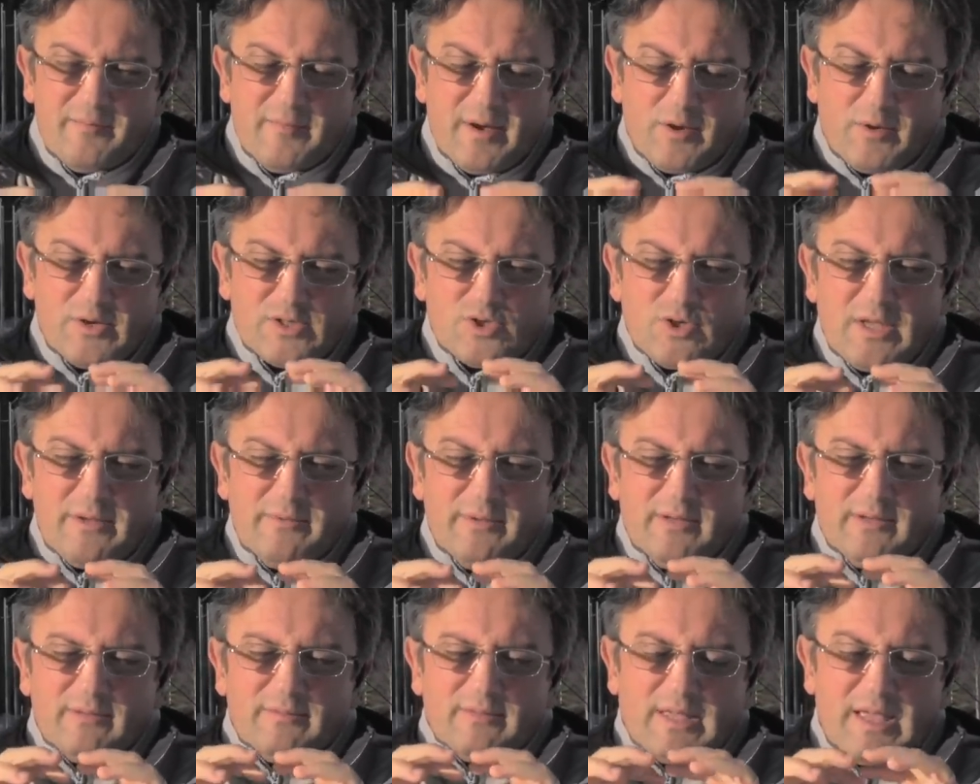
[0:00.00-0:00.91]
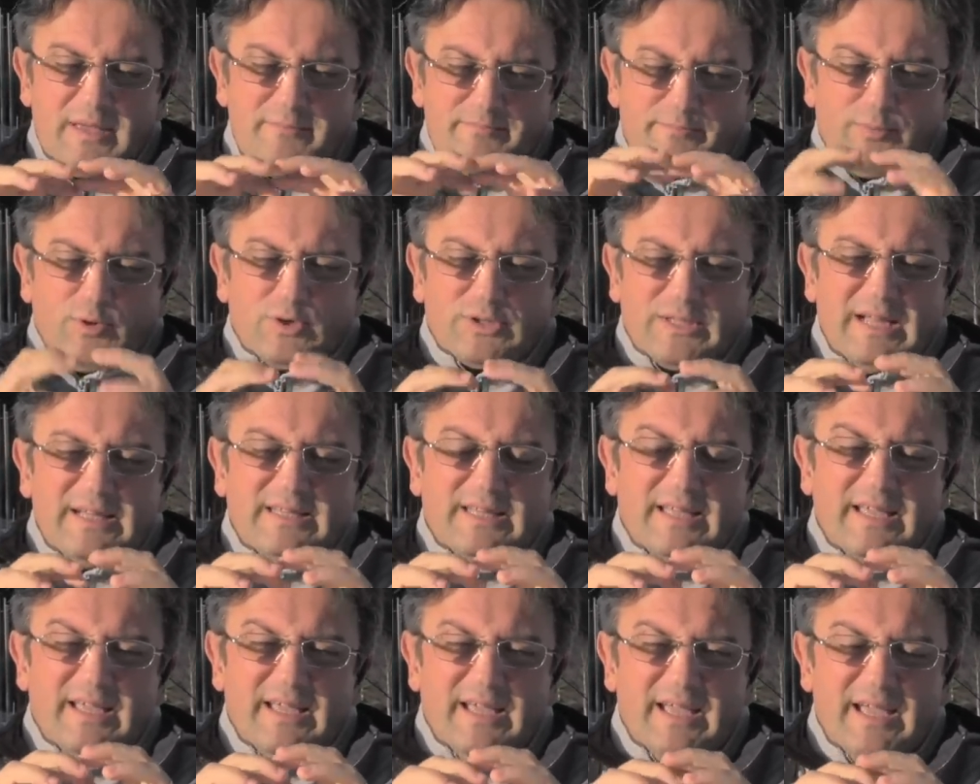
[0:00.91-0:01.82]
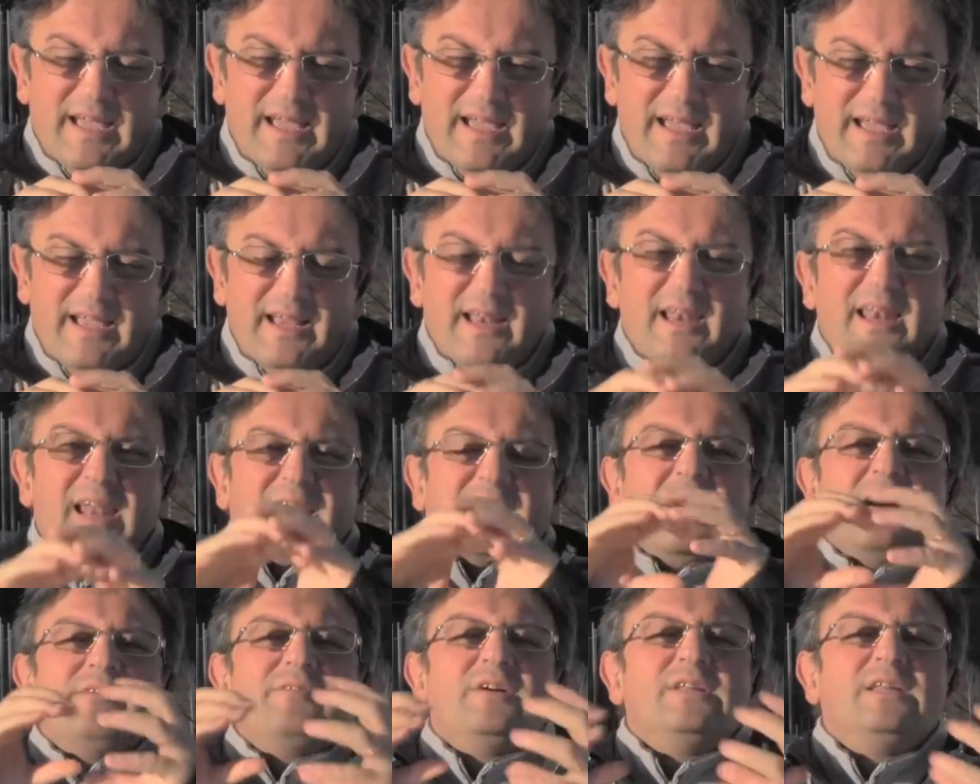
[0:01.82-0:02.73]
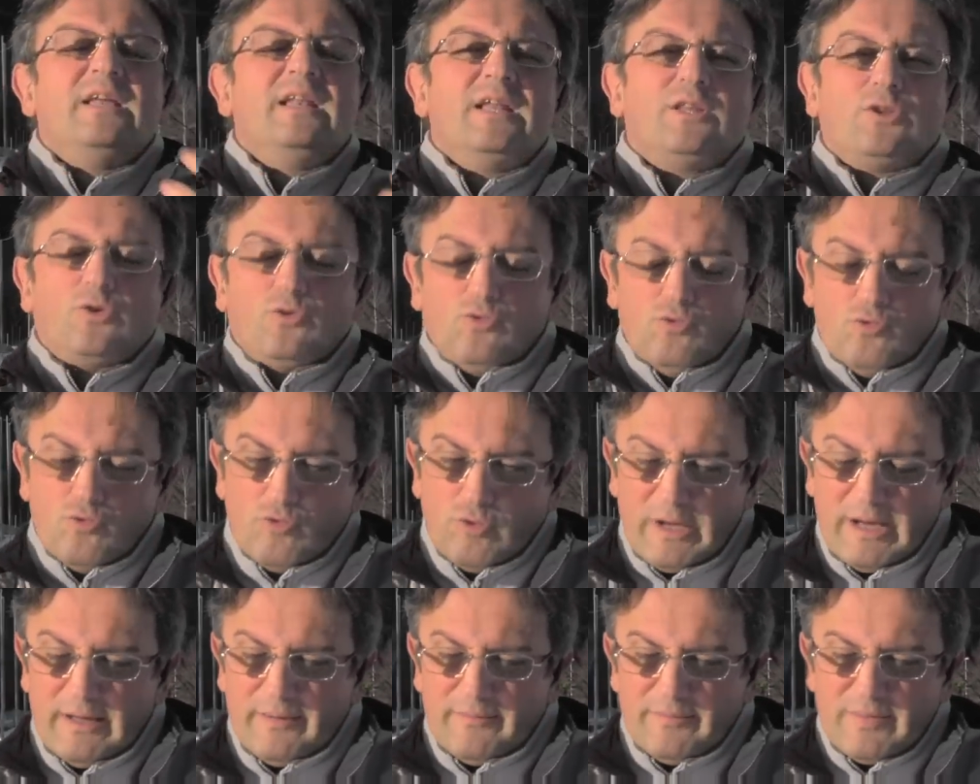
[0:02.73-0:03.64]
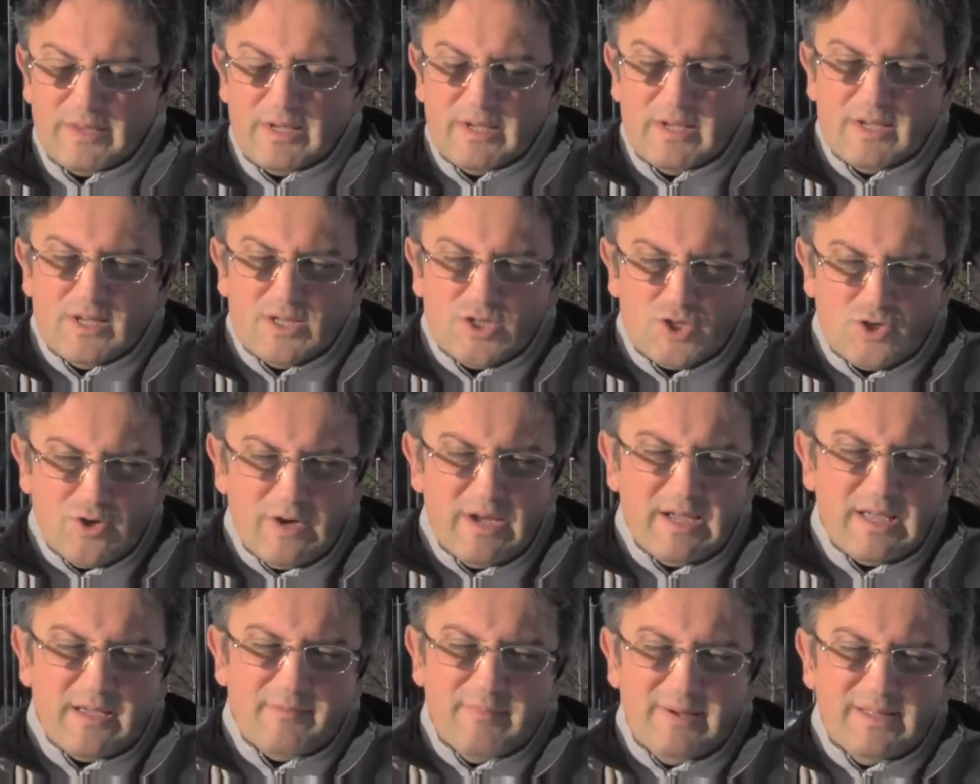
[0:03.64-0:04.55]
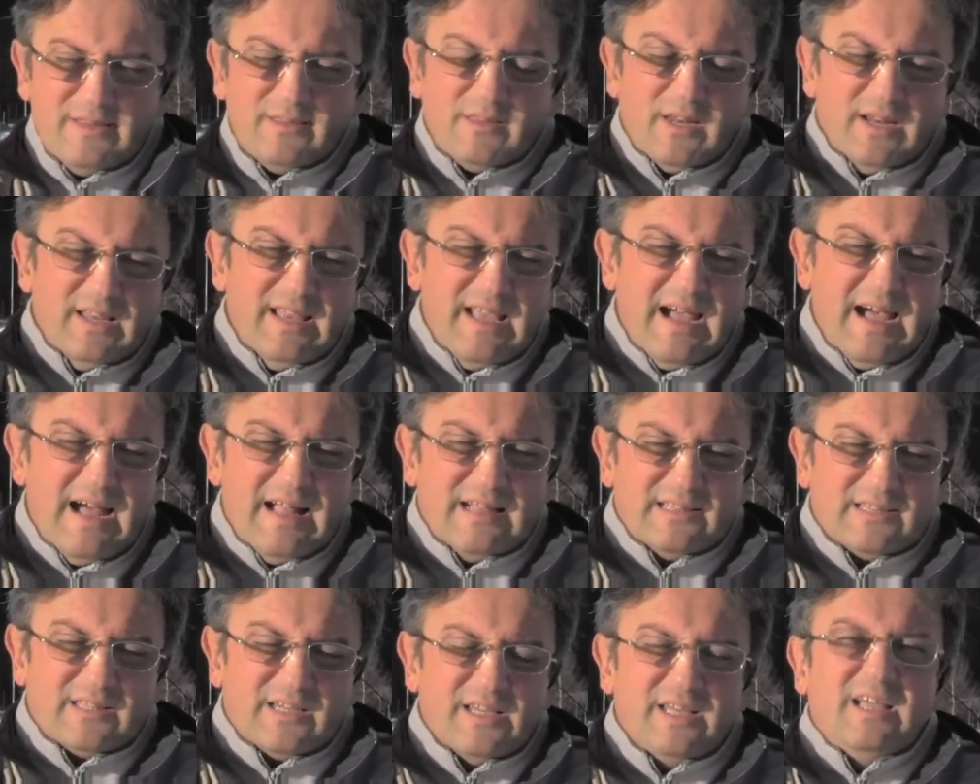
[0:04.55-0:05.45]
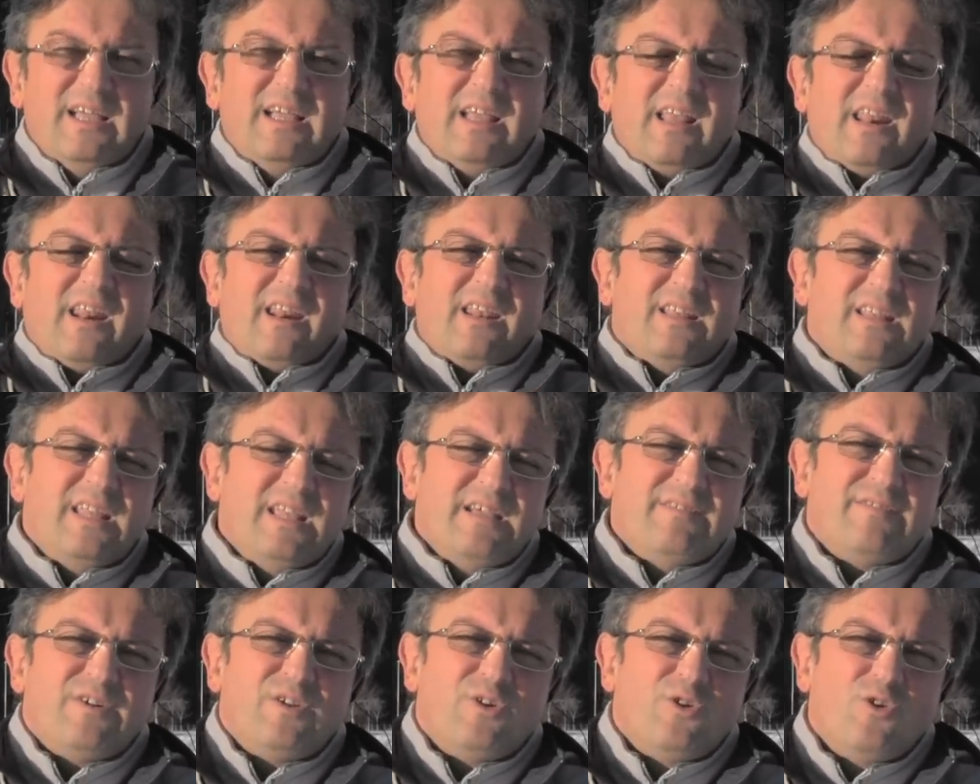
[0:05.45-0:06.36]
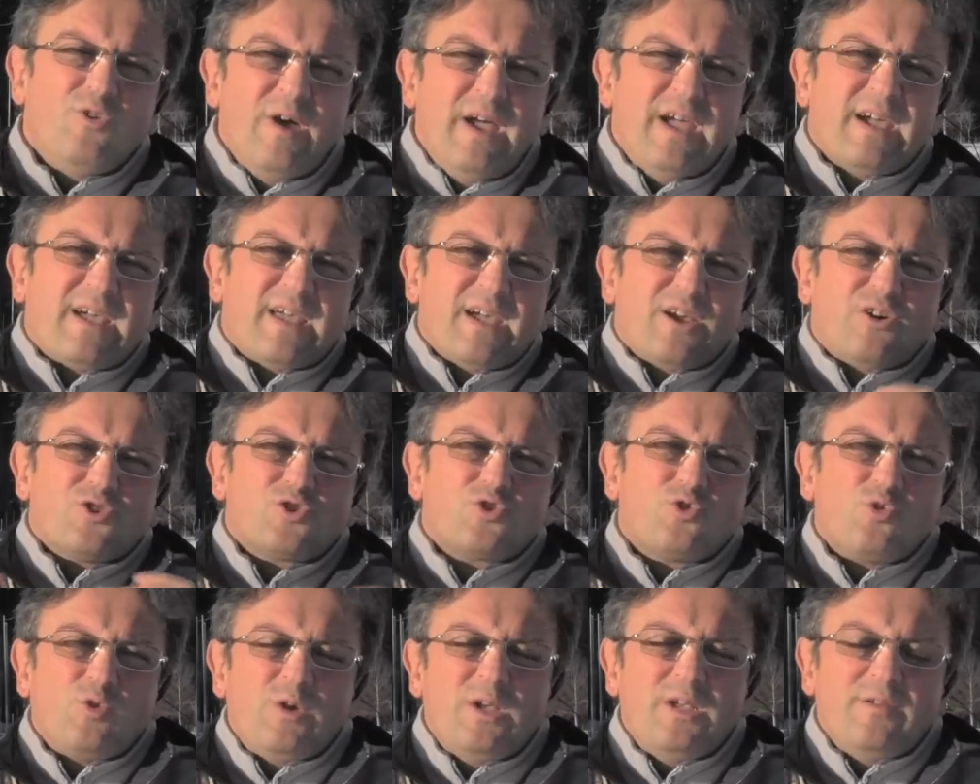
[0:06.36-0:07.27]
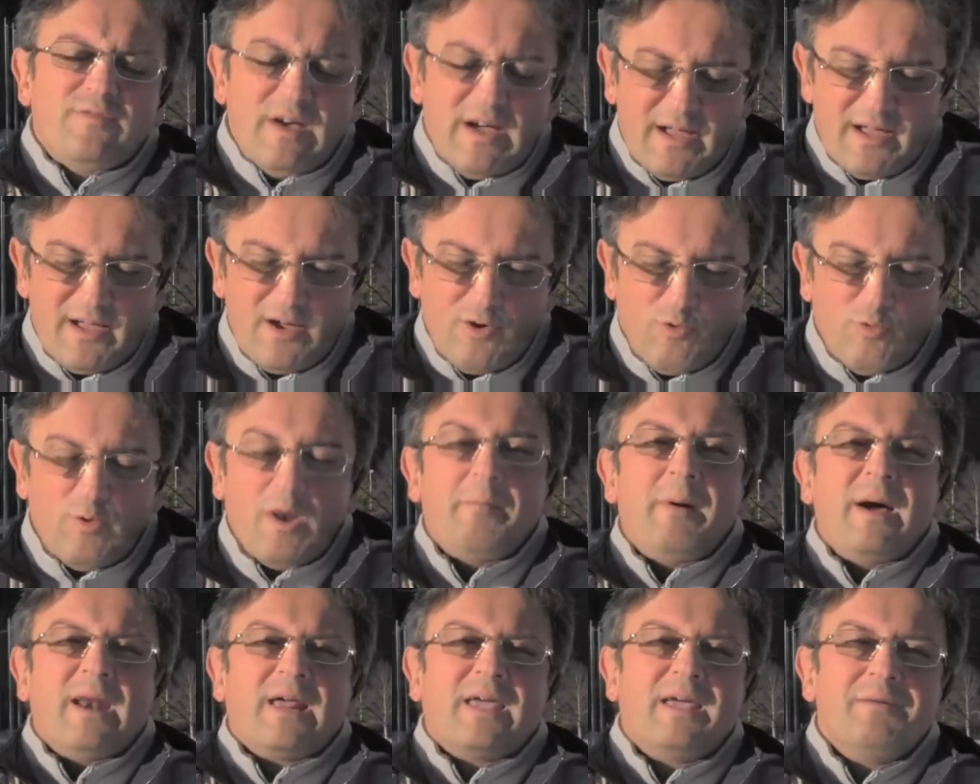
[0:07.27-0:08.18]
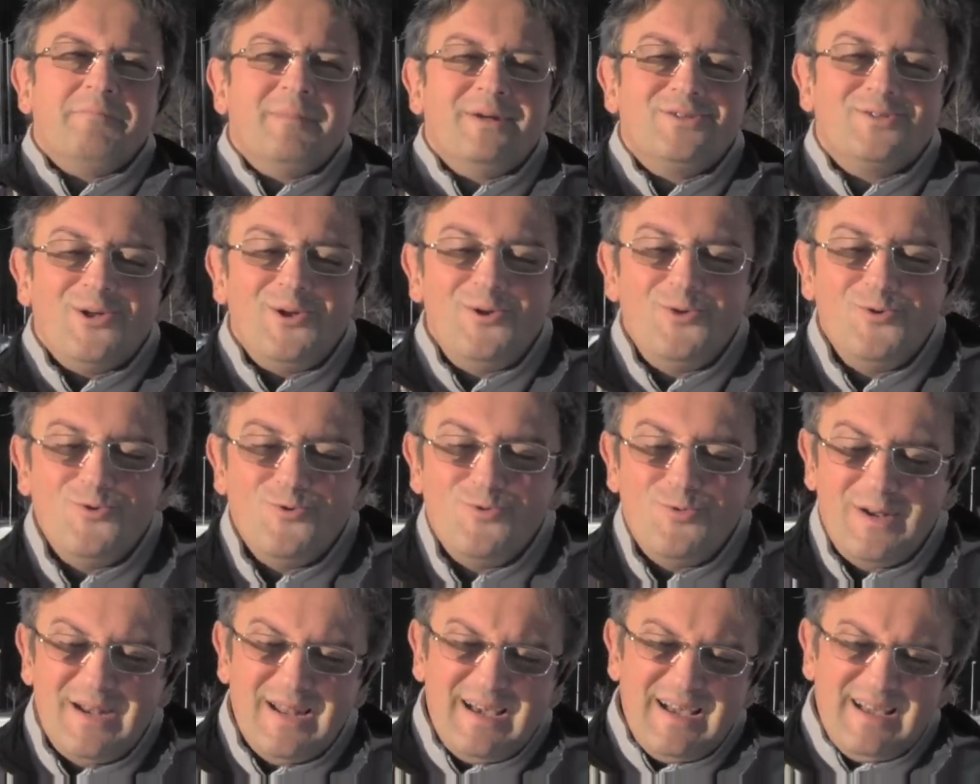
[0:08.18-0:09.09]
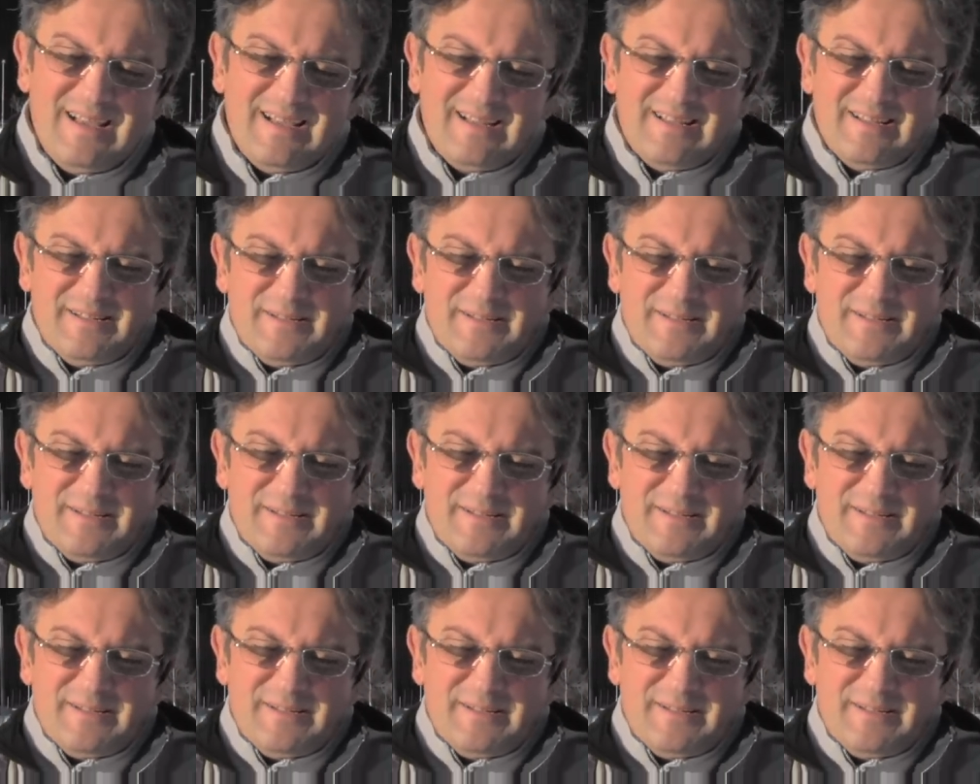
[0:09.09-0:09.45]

Ma questo che, che, è importante è la chiave di lettura, cioè che mentre gli altri irridevano Noè che costruiva una barca in mezzo al nulla,